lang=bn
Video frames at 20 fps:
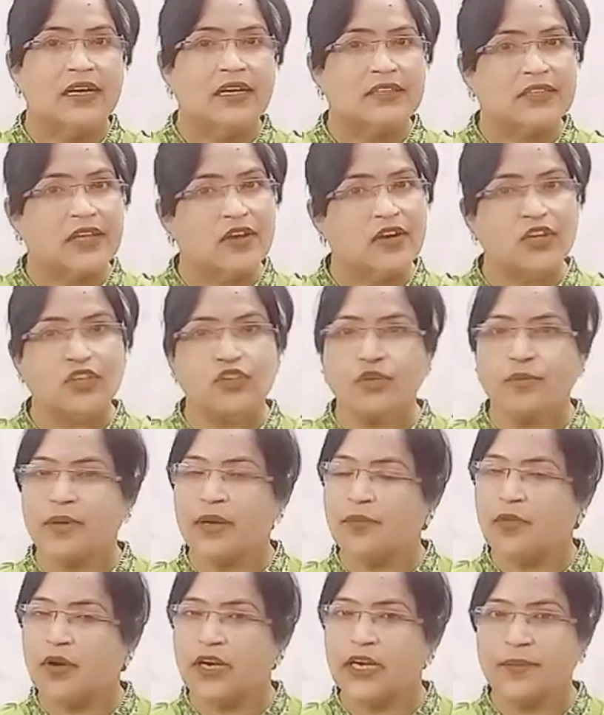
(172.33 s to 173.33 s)
তাহলে তোমার
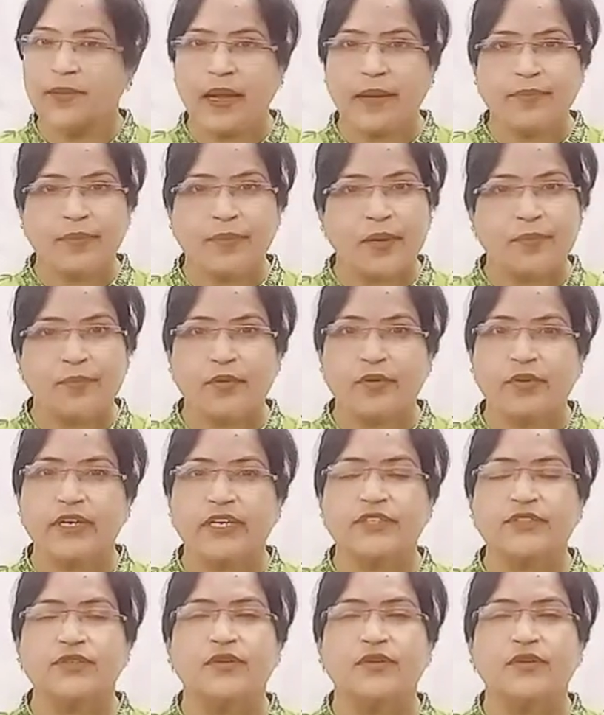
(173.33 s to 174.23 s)
মনের ভাবটা প্রকাশ